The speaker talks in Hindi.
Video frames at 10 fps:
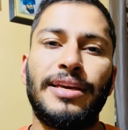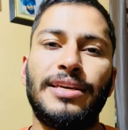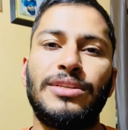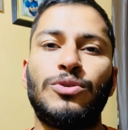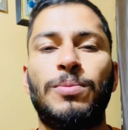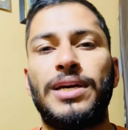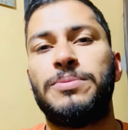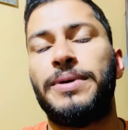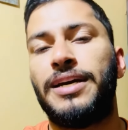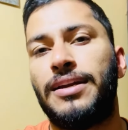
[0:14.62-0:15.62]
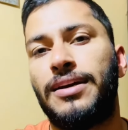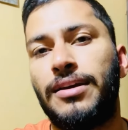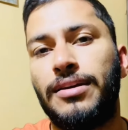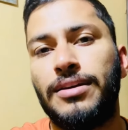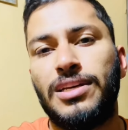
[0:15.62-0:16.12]
और बाईस पे करना है
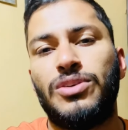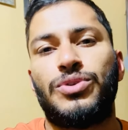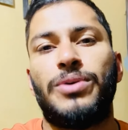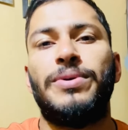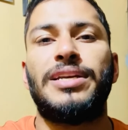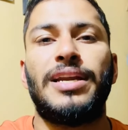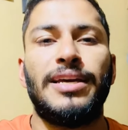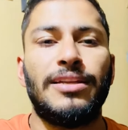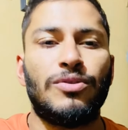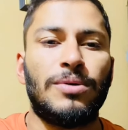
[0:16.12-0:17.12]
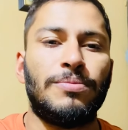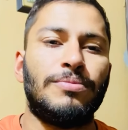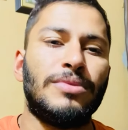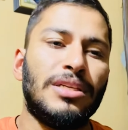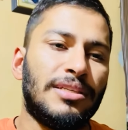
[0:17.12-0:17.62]
सो आई विल ट्राई टू आप
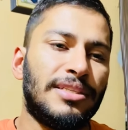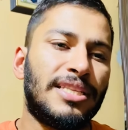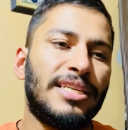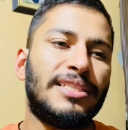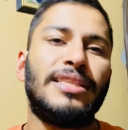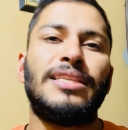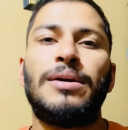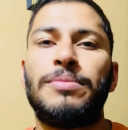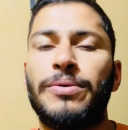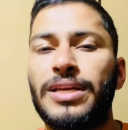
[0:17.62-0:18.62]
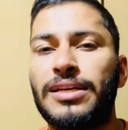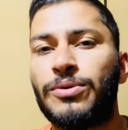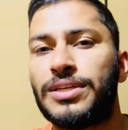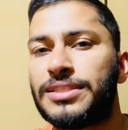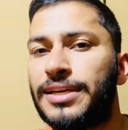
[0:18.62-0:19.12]
जितनी जल्दी हम अवेल करवा
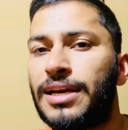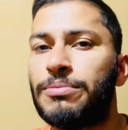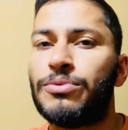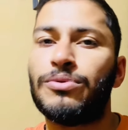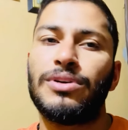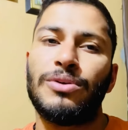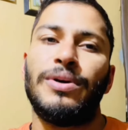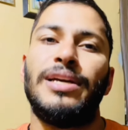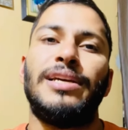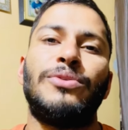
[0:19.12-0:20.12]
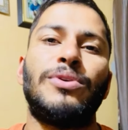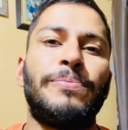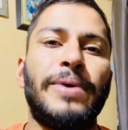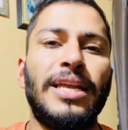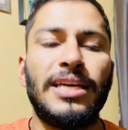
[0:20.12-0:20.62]
सकेंगे आप लोगों को करवाएंगे क्योंकि
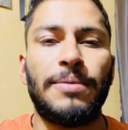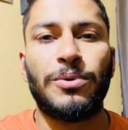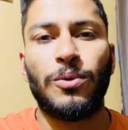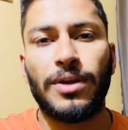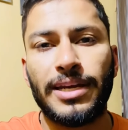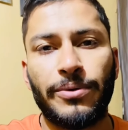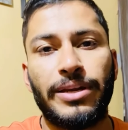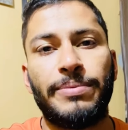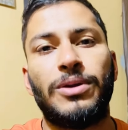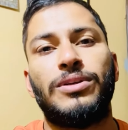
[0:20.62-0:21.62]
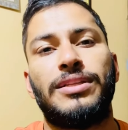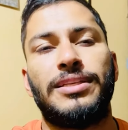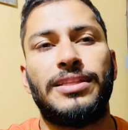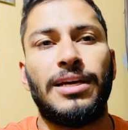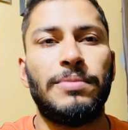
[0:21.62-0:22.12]
पहले यहाँ पे ऑनलाइन अवेलेबल हो जाती
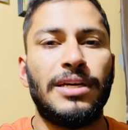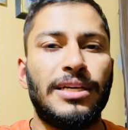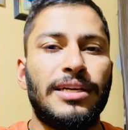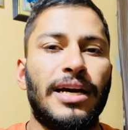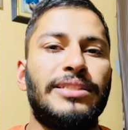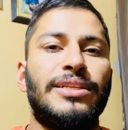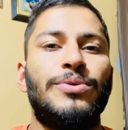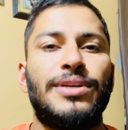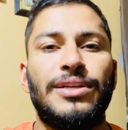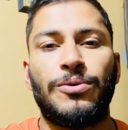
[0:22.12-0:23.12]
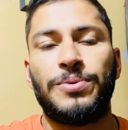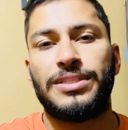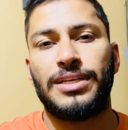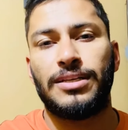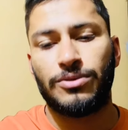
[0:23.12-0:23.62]
थी अब एच की
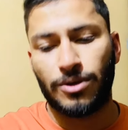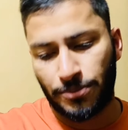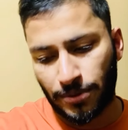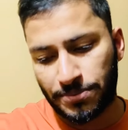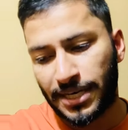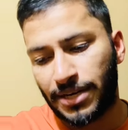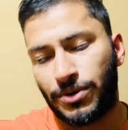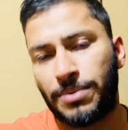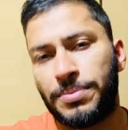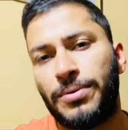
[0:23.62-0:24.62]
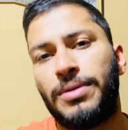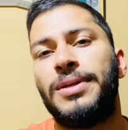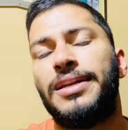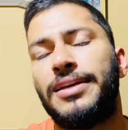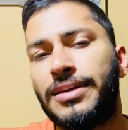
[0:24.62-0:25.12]
ऑफिशियल जो वेबसाइट वहाँ पे अवेलेबल
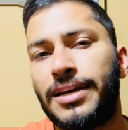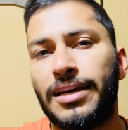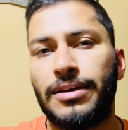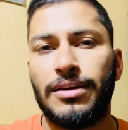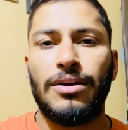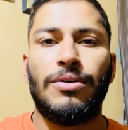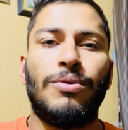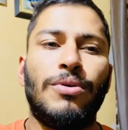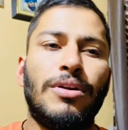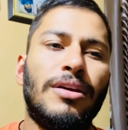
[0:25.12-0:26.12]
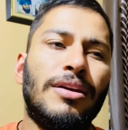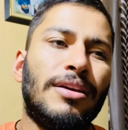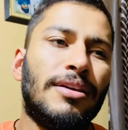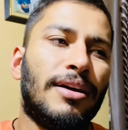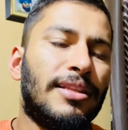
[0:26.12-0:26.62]
नहीं है और
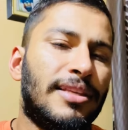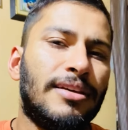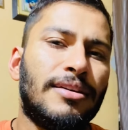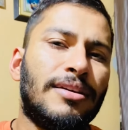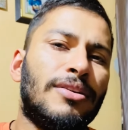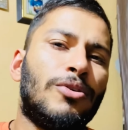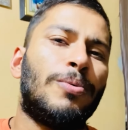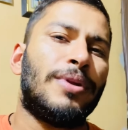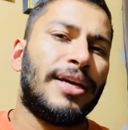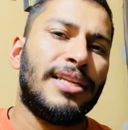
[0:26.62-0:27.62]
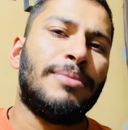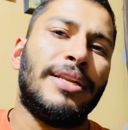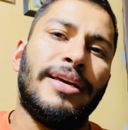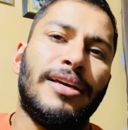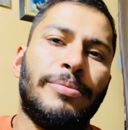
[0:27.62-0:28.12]
आई थिंक ऑफलाइन ही
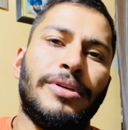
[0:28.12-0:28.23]
मिलेगी अभी